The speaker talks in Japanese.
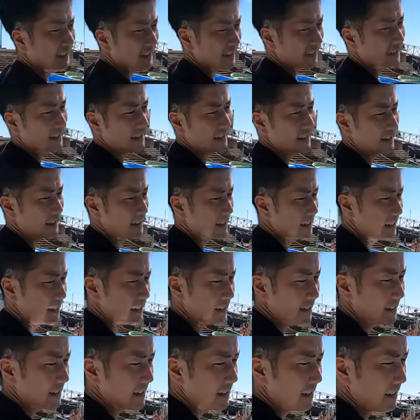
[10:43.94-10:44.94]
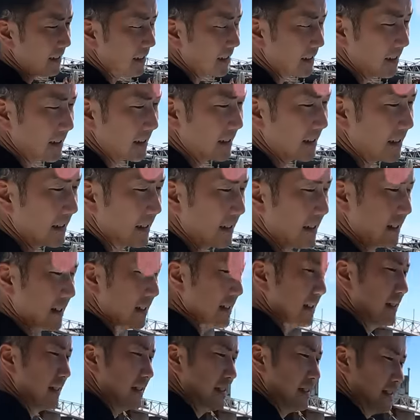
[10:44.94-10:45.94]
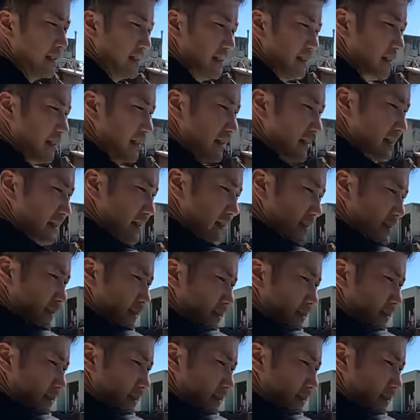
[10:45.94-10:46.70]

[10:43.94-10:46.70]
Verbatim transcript: 結び目を取って一回輪っかじゃなく